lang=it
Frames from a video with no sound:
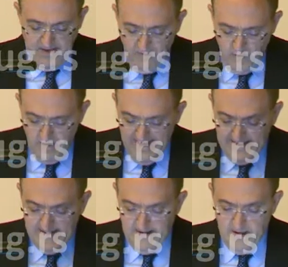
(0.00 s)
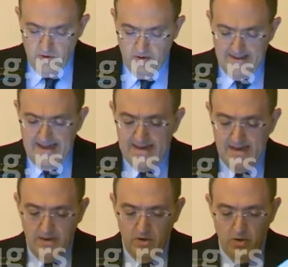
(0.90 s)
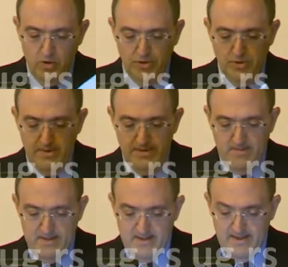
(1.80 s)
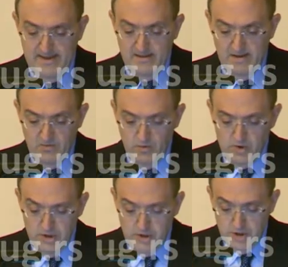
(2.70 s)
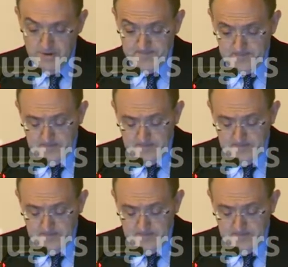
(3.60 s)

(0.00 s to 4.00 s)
Voglio anche ricordare l'incontro che il presidente Vucic